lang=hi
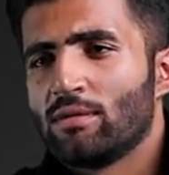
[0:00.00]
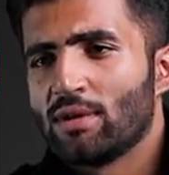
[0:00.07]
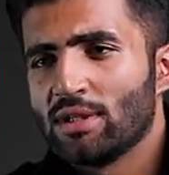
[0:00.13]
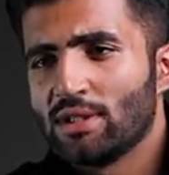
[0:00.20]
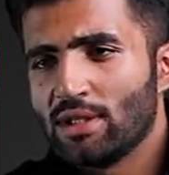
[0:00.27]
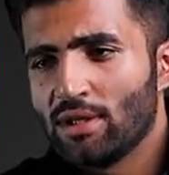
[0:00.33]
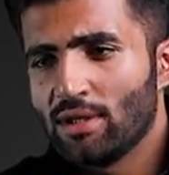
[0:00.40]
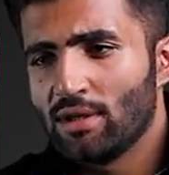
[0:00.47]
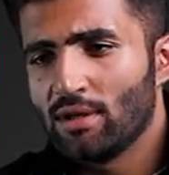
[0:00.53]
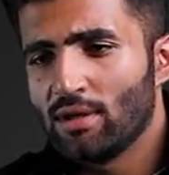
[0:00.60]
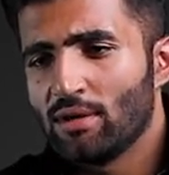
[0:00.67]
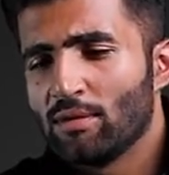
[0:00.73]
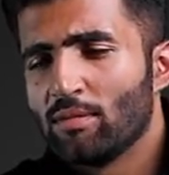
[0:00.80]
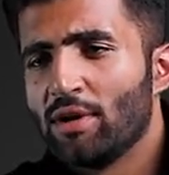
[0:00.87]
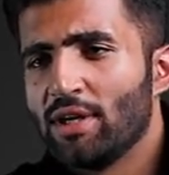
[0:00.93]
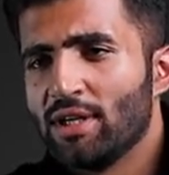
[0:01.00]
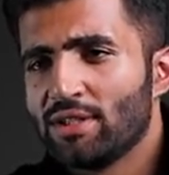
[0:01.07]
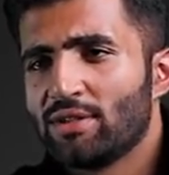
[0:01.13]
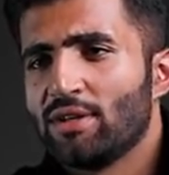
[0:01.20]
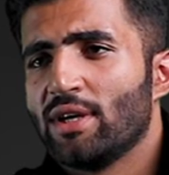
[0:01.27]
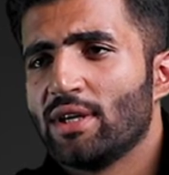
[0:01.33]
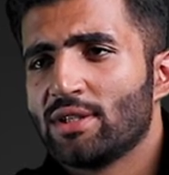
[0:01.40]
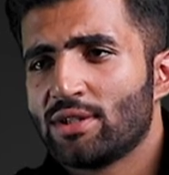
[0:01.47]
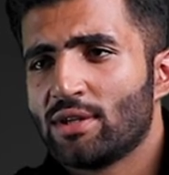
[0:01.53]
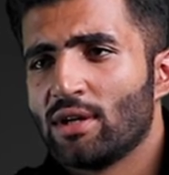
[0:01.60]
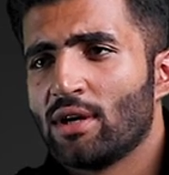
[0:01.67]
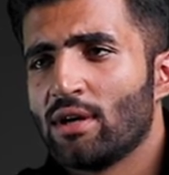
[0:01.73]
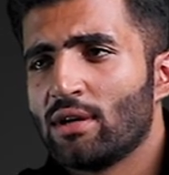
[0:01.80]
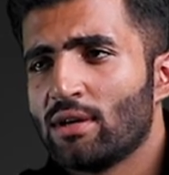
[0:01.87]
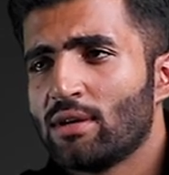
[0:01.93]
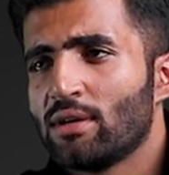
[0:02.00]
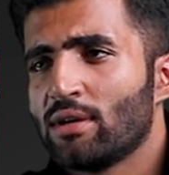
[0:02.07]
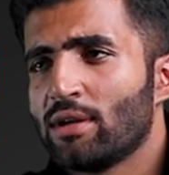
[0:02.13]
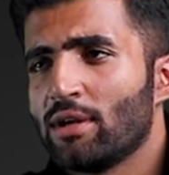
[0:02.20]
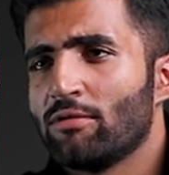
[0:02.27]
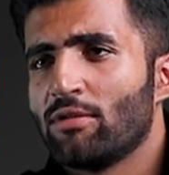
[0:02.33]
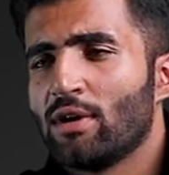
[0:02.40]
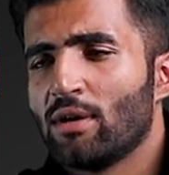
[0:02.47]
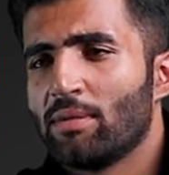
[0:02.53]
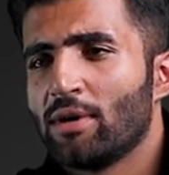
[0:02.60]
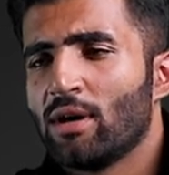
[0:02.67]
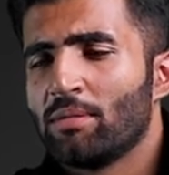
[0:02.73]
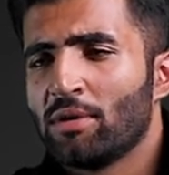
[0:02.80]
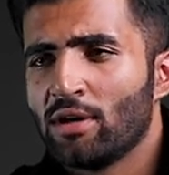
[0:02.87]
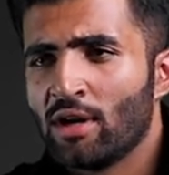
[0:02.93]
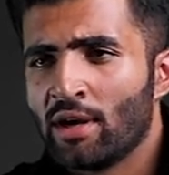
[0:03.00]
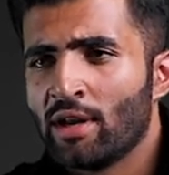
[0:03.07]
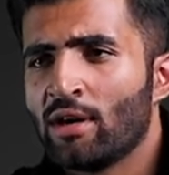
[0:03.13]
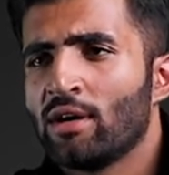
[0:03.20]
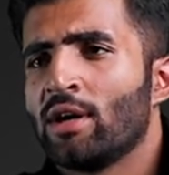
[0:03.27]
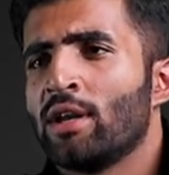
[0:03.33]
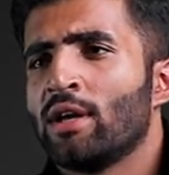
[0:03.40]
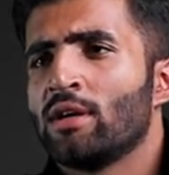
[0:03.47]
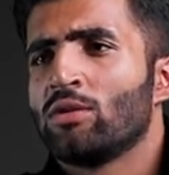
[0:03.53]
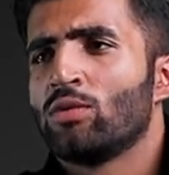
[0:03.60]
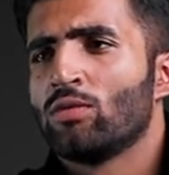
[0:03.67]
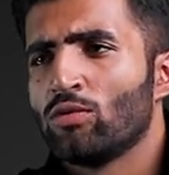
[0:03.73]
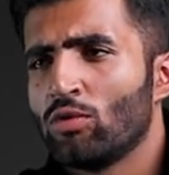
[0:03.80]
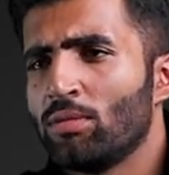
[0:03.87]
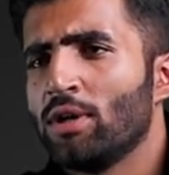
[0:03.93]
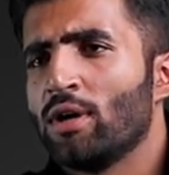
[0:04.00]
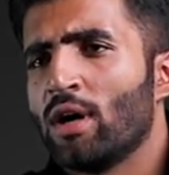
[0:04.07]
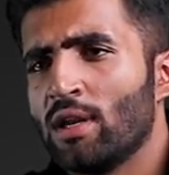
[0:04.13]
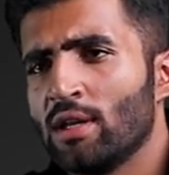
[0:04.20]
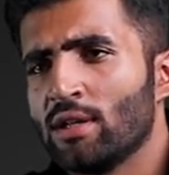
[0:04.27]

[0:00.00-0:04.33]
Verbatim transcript: किसी बड़ी स्टेज का कि वहाँ पे आपने गाना गाना है तो वो भी गा